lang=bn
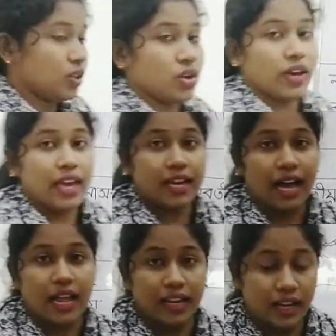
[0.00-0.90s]
তো এই
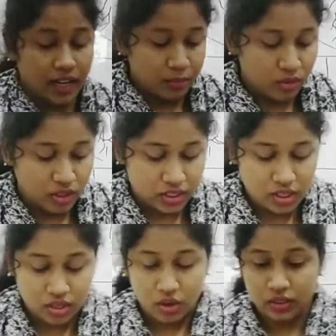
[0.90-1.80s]
গালিল নামক
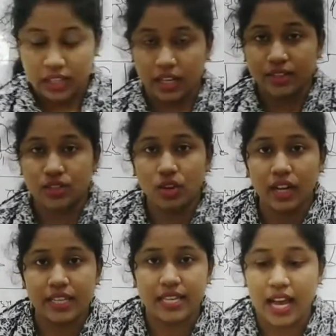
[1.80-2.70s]
দেশে যখন তারা
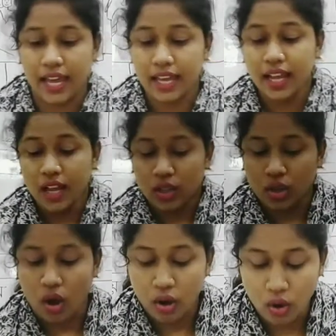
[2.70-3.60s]
চলে যায়
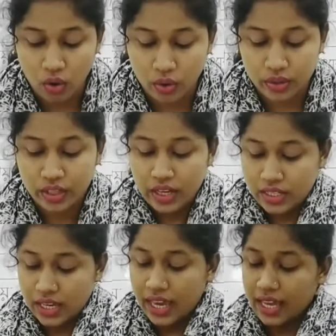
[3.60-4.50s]
তখন
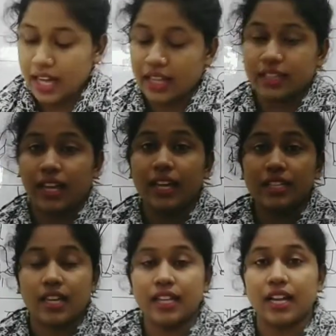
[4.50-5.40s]
সেইখানেতেই
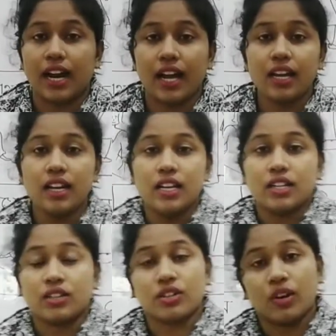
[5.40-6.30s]
সেই তারা
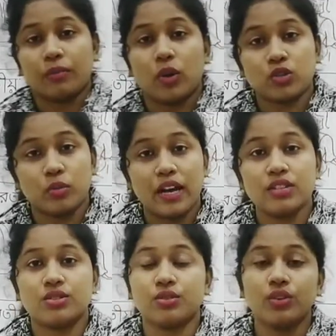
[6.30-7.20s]
বসবাস
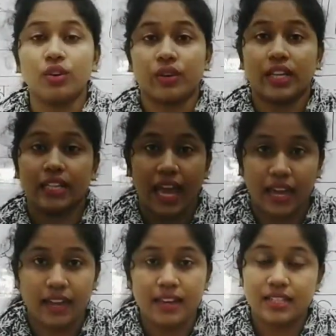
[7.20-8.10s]
শুরু করে
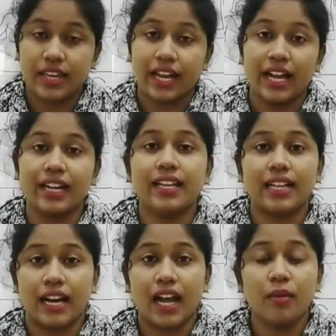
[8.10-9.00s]
দেয় সেখানেই
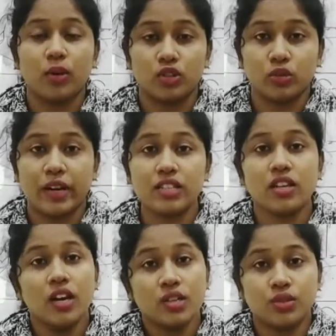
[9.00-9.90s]
তারা বসবাস
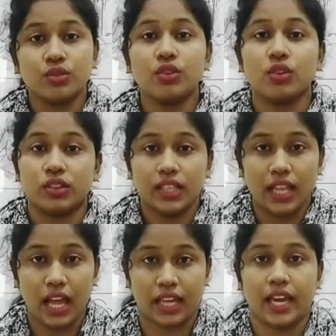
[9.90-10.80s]
শুরু করতে
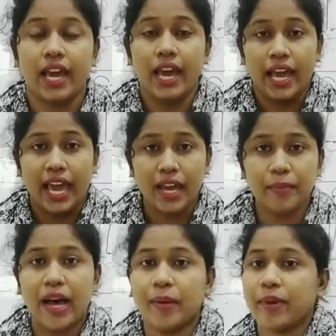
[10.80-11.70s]
থাকে
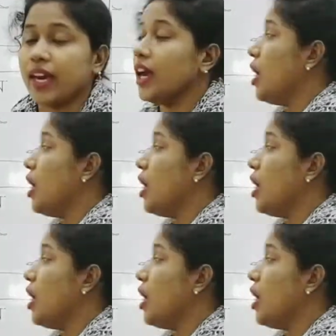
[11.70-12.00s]
এইভাবে